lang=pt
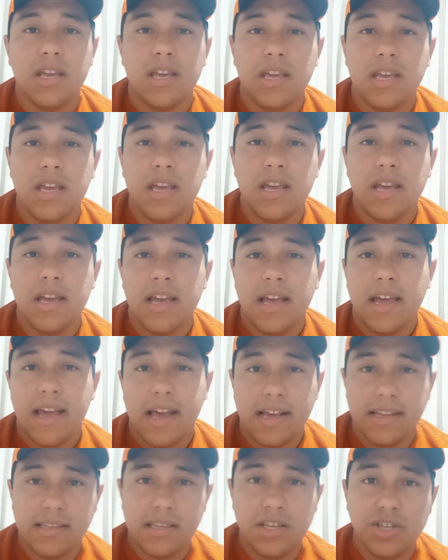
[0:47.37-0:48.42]
E
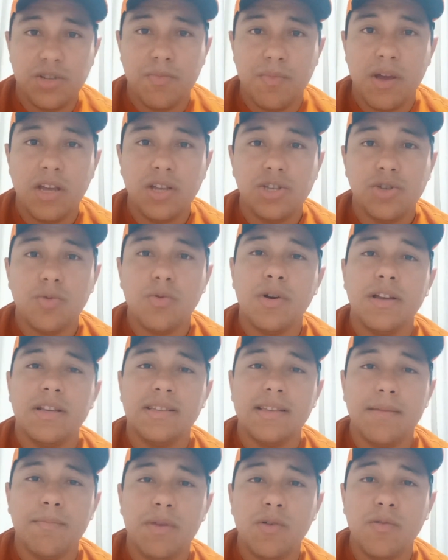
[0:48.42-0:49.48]
recentemente eu
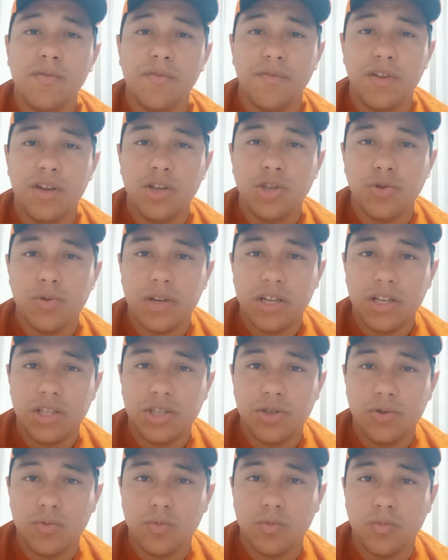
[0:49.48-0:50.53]
recebi um vídeo aí
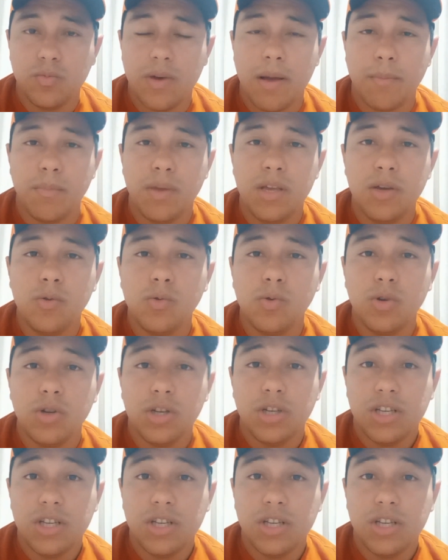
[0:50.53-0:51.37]
de um amigo